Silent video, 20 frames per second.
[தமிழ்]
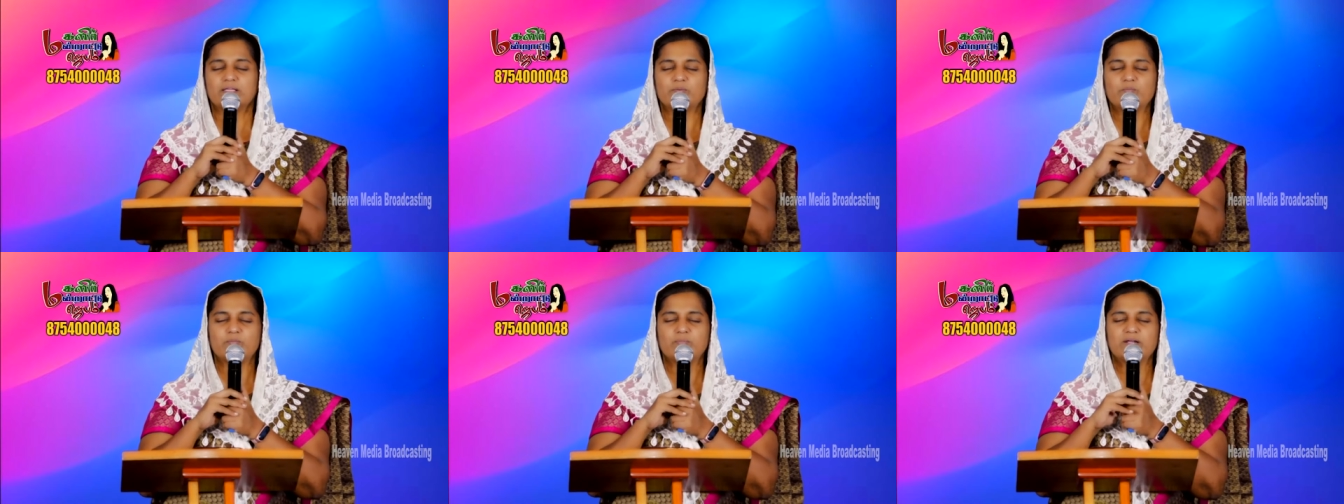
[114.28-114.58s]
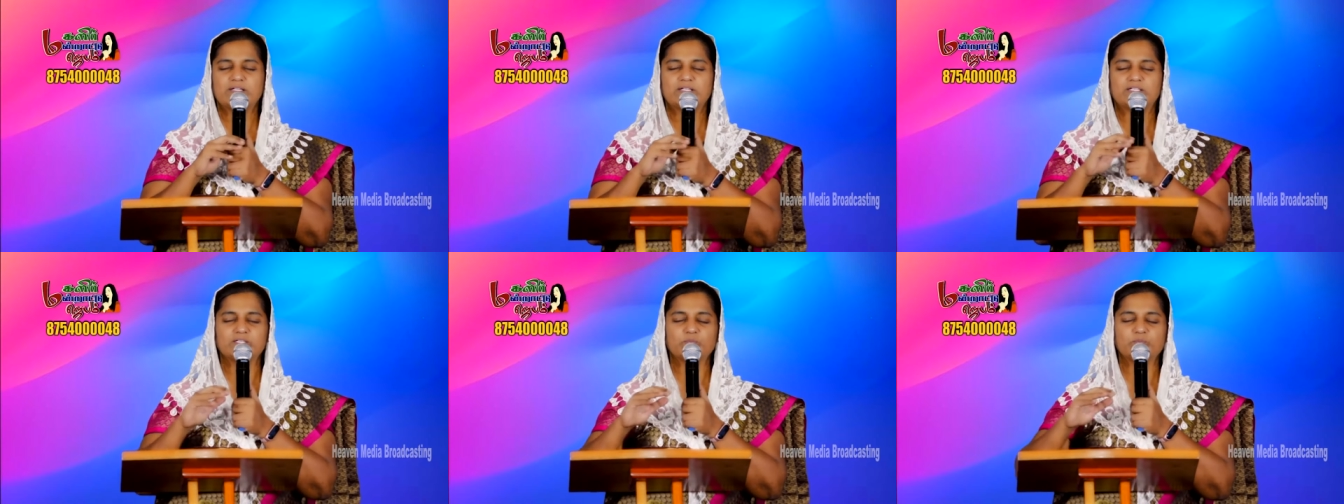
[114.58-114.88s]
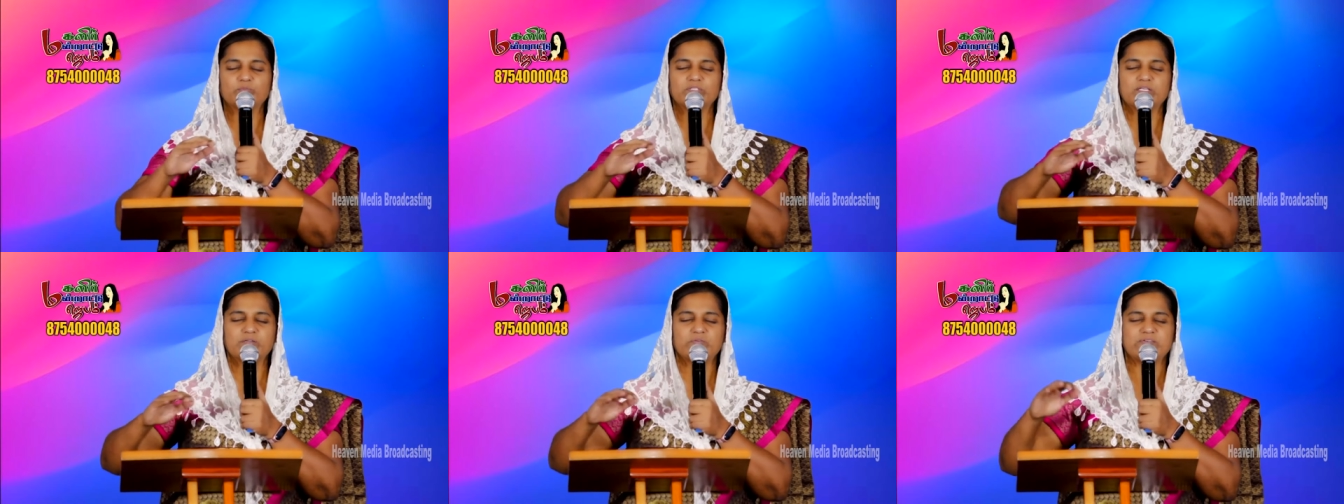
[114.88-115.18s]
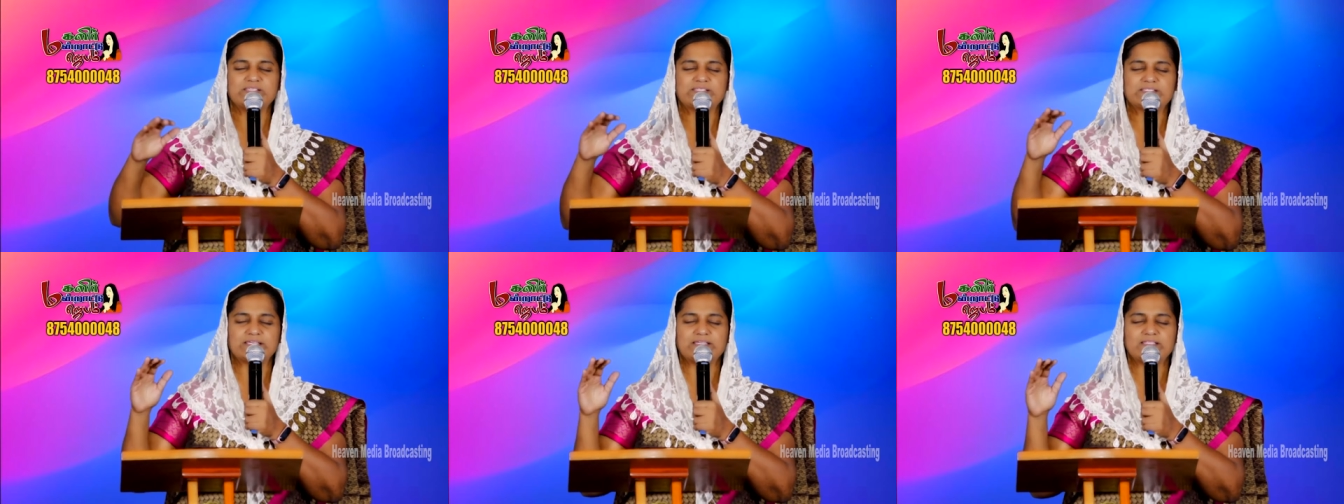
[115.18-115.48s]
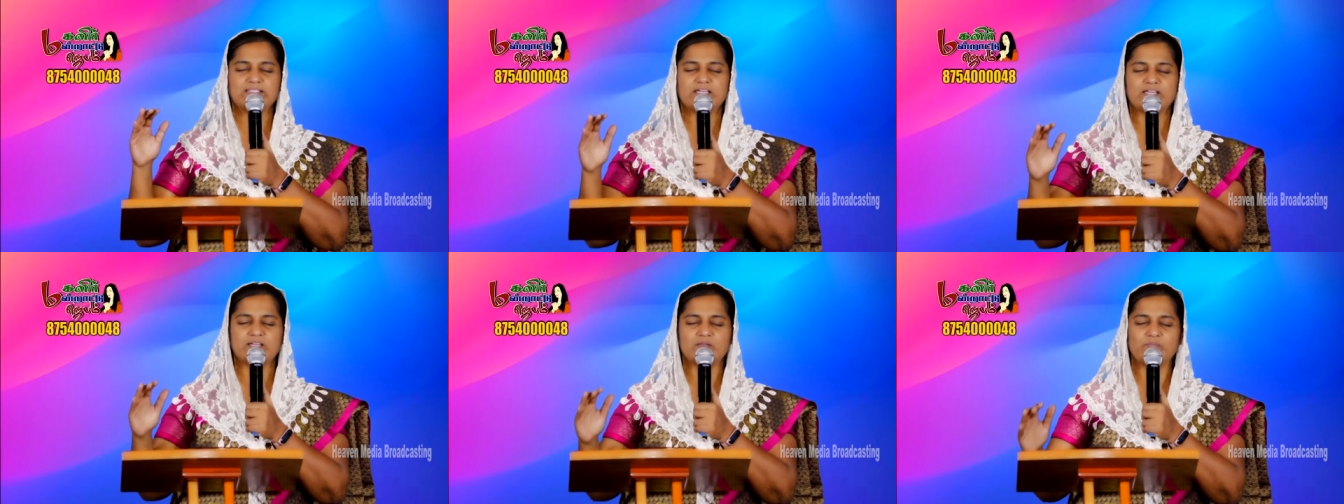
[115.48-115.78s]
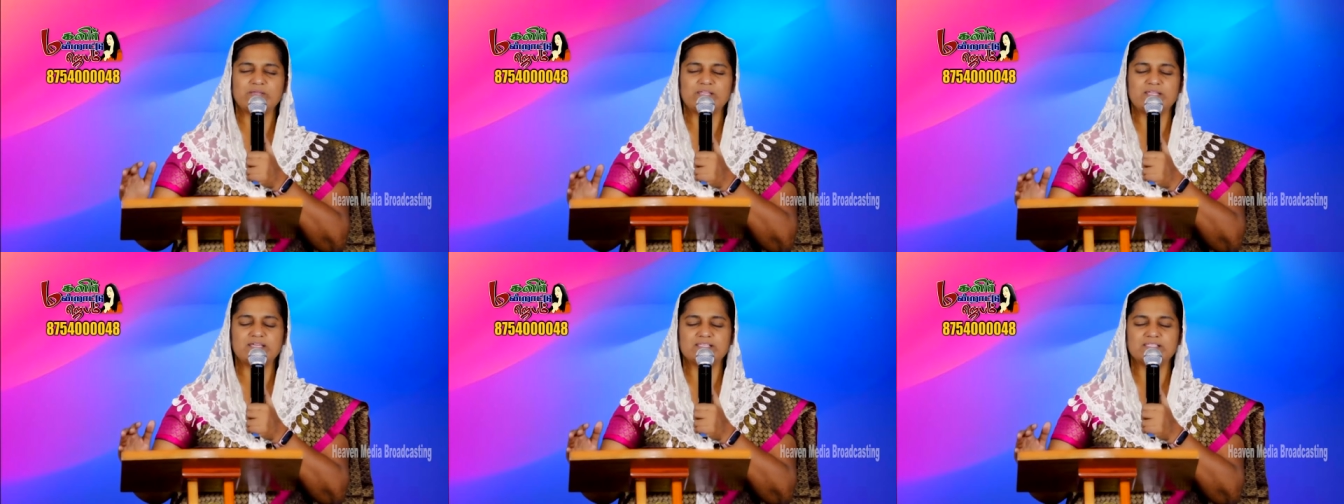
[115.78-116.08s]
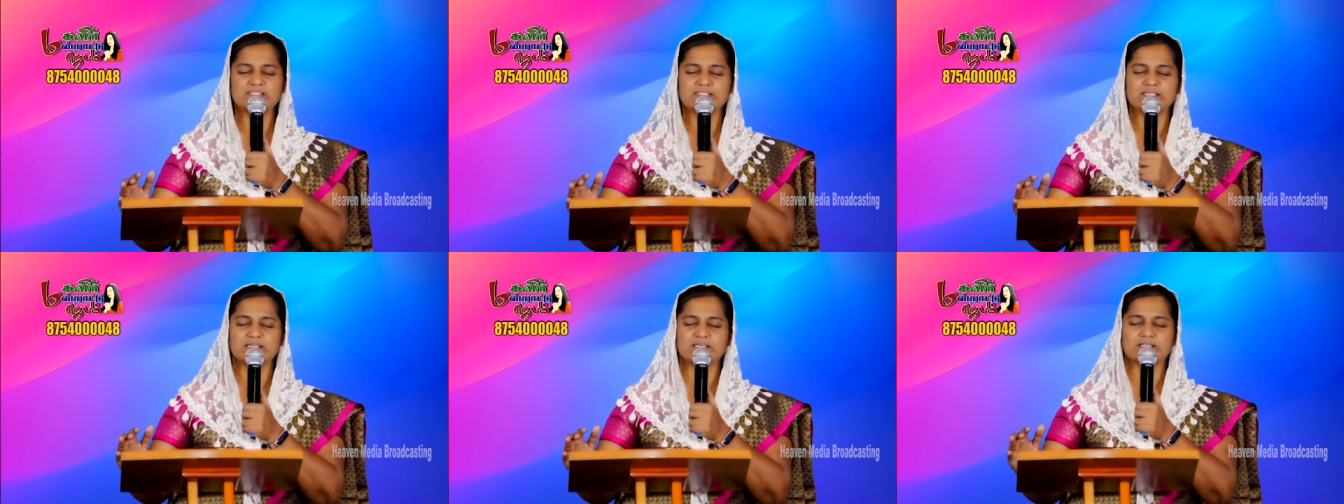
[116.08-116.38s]
இம்மட்டும் உதவி செய்த
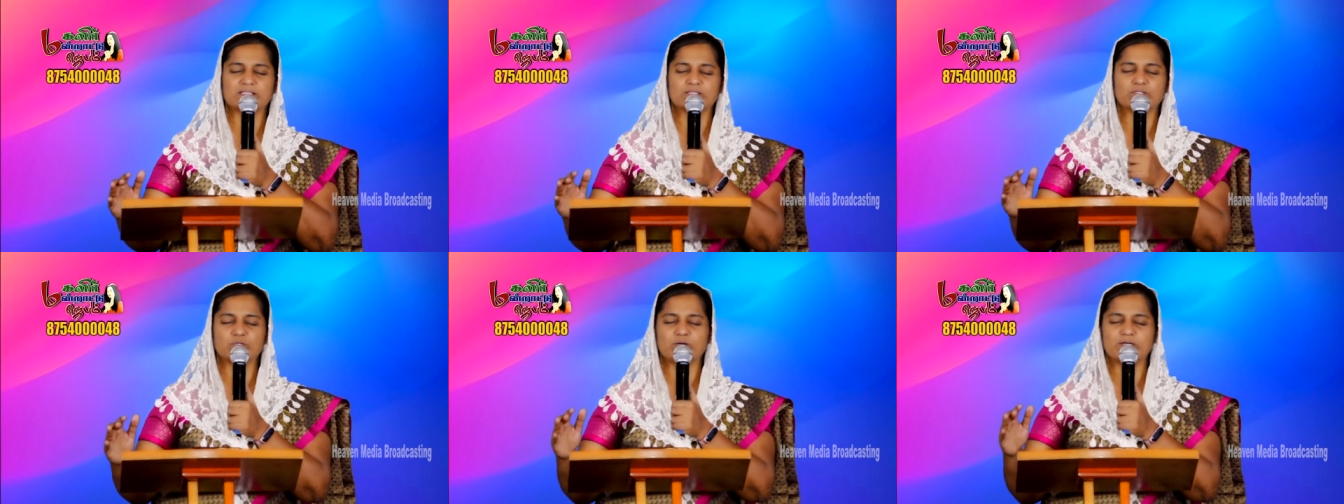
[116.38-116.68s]
எபினேசர்